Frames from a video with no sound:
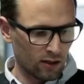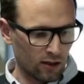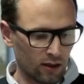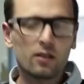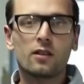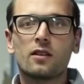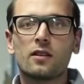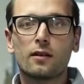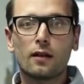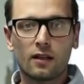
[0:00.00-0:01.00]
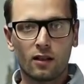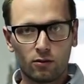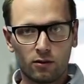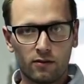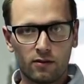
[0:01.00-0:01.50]
हालांकि दोस्तों यह
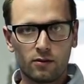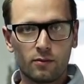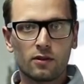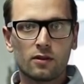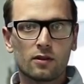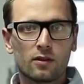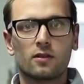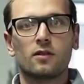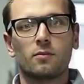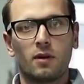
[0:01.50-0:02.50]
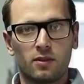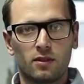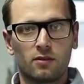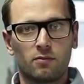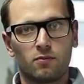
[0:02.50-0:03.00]
तो अभी तक मैंने आपके लिए थोड़ा
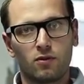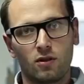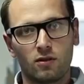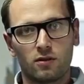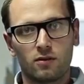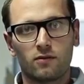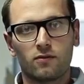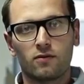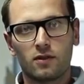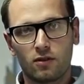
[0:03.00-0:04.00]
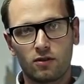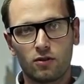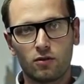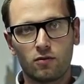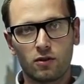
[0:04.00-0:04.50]
सा गेम प्ले का फीचर बताया
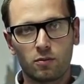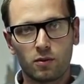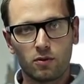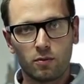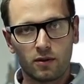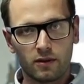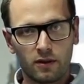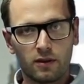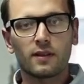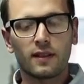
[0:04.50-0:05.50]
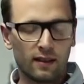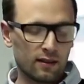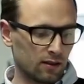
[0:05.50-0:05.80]
है लेकिन चलिए अब हम